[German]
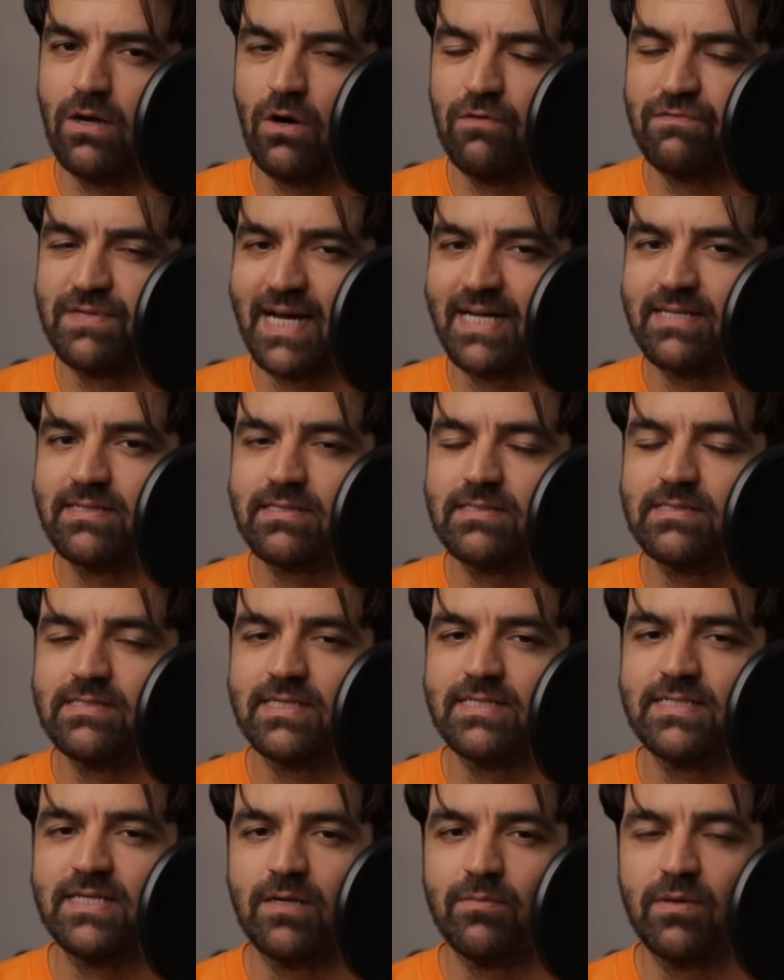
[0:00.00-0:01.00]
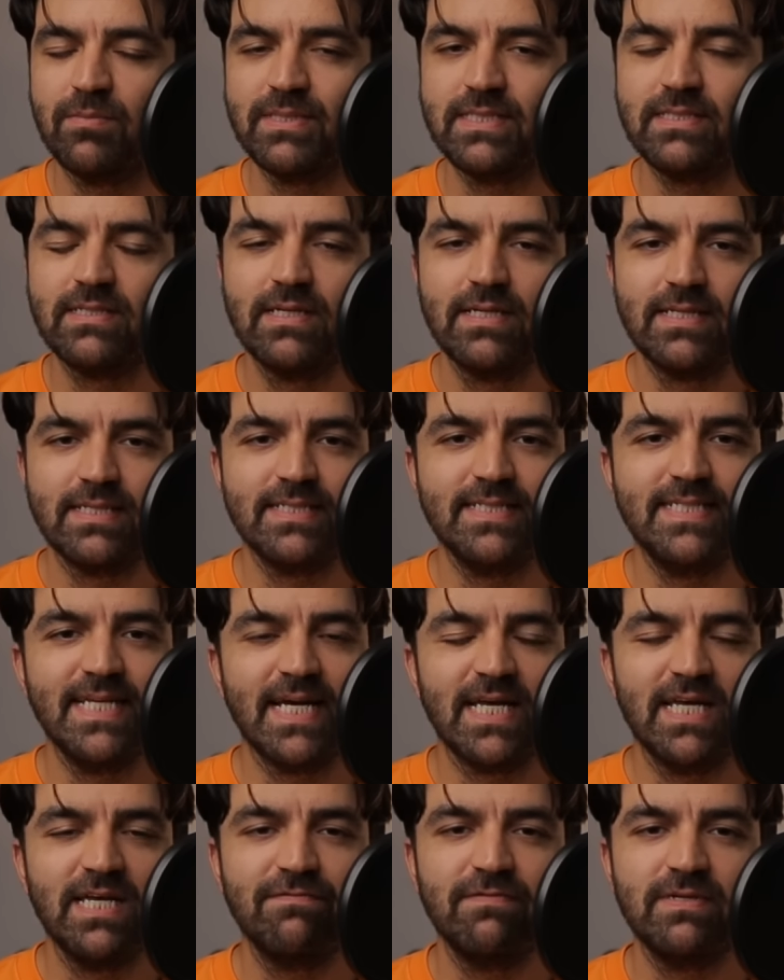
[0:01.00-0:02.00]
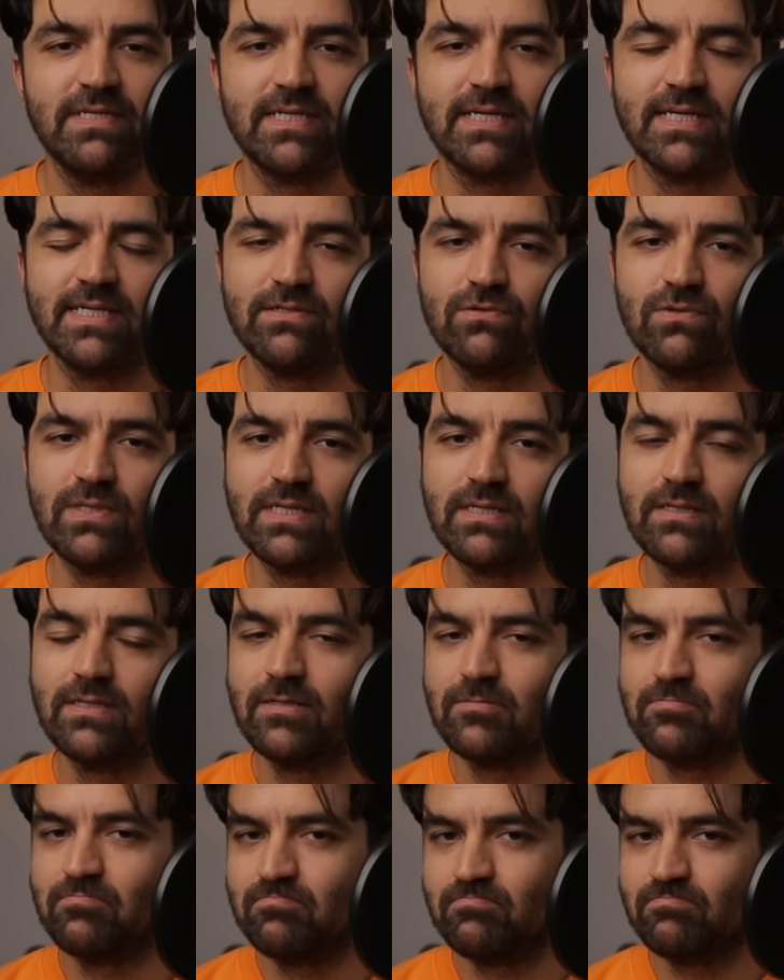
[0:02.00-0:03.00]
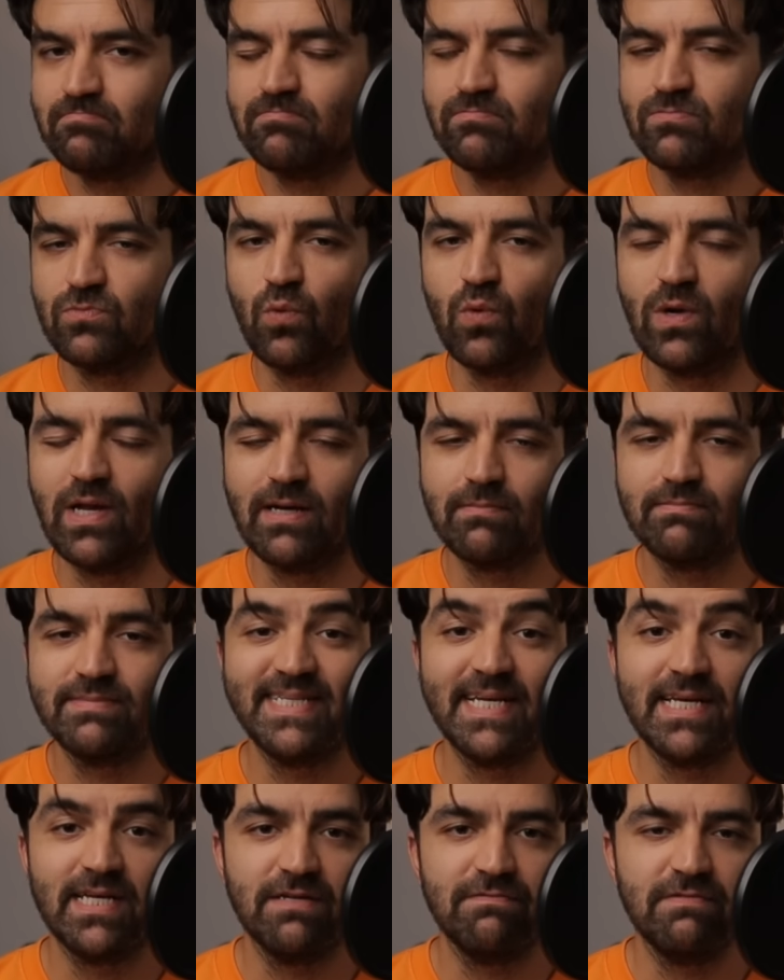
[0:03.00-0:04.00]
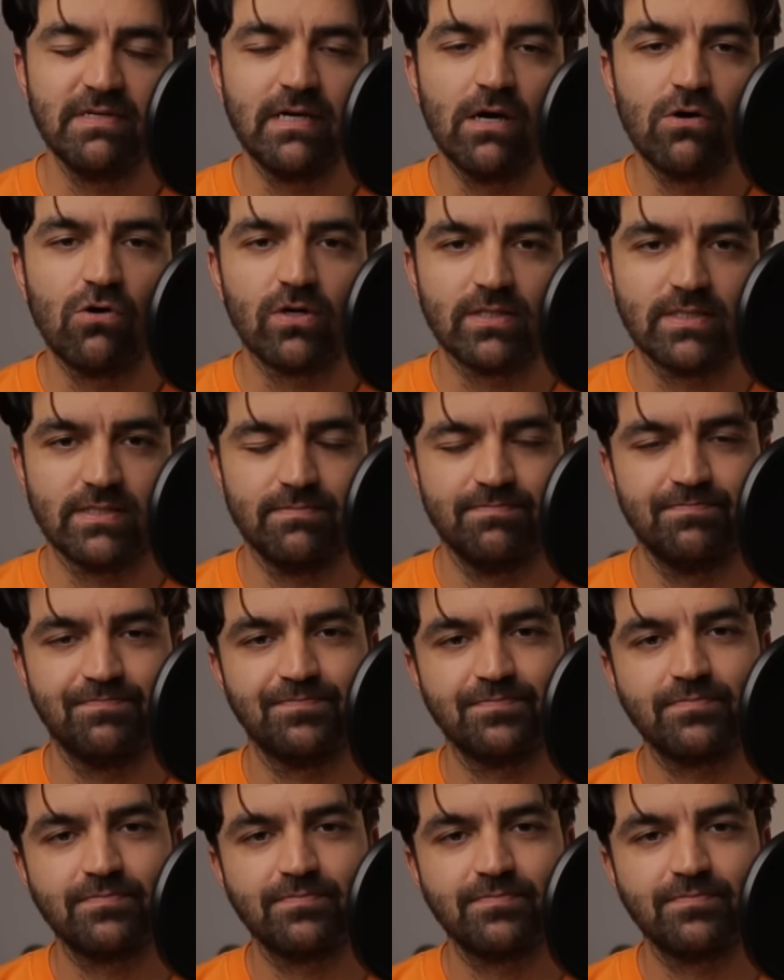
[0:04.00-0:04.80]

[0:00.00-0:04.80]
auf der anderen Seite aber mit der Ewigkeit oder Olam, der ewige Gott.